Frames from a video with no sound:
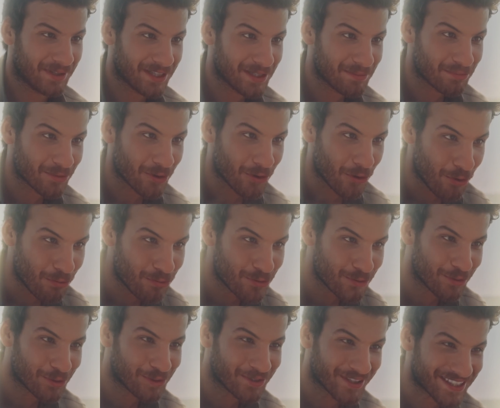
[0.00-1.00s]
Benimle bir
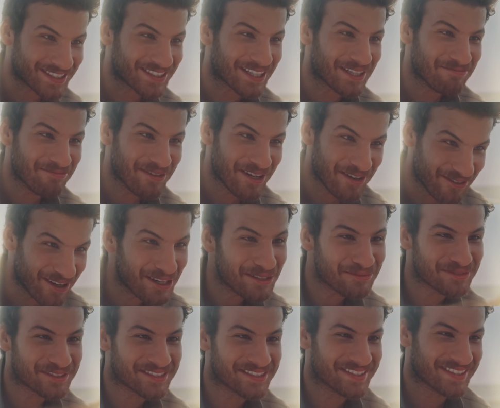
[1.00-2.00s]
ömür yaşlanmaya
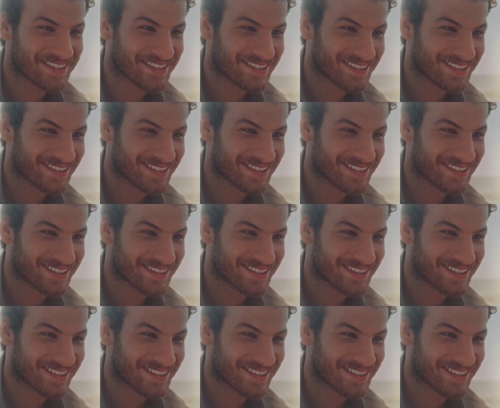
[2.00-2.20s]
var mısın?